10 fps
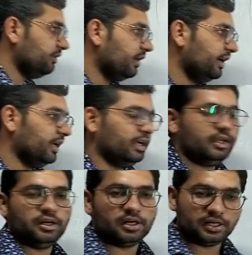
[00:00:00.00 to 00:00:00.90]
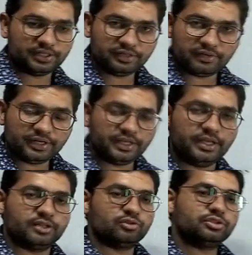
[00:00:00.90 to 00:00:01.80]
डिवाइड है हाँ डिवाइड
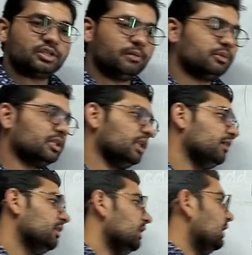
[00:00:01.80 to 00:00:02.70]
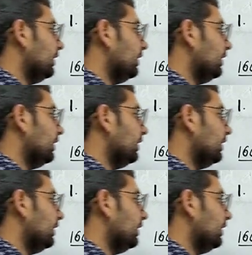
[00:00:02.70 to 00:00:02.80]
है तो इसका मतलब